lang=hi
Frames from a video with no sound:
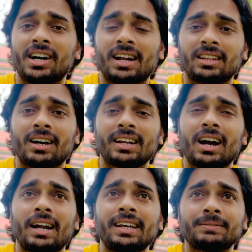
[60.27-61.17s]
आ रहा था
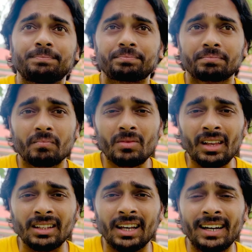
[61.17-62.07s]
रिगार्डिंग
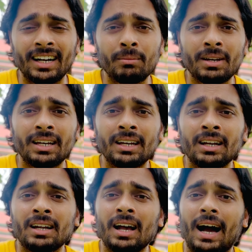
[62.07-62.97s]
थाईलैंड में
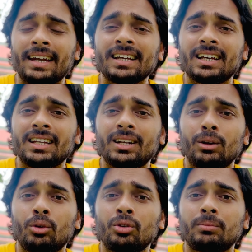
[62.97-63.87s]
आने के लिए
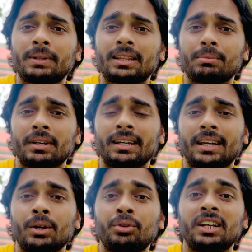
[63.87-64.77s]
लोग मतलब कि
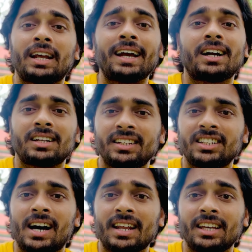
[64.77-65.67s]
क्यों डिनाई कर दिए
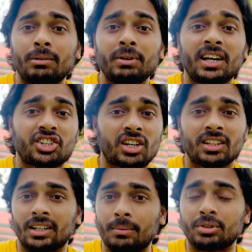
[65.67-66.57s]
जा रहे हैं इमिग्रेशन की
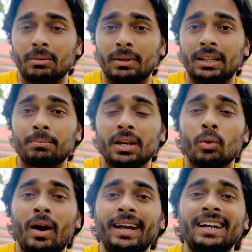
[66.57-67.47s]
तरफ से मतलब कि
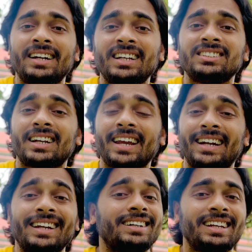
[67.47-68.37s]
वाई इंडियंस आर
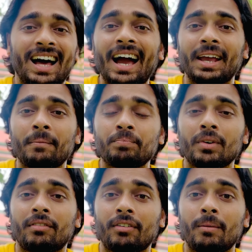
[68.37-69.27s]
गेटिंग डिनाई
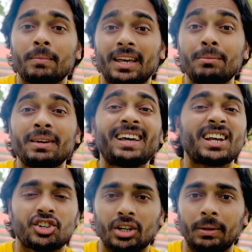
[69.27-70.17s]
फ्रॉम
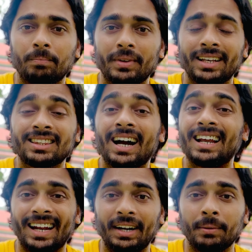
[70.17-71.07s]
इमिग्रेशन इन
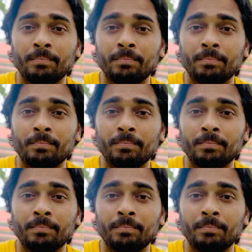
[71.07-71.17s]
थाईलैंड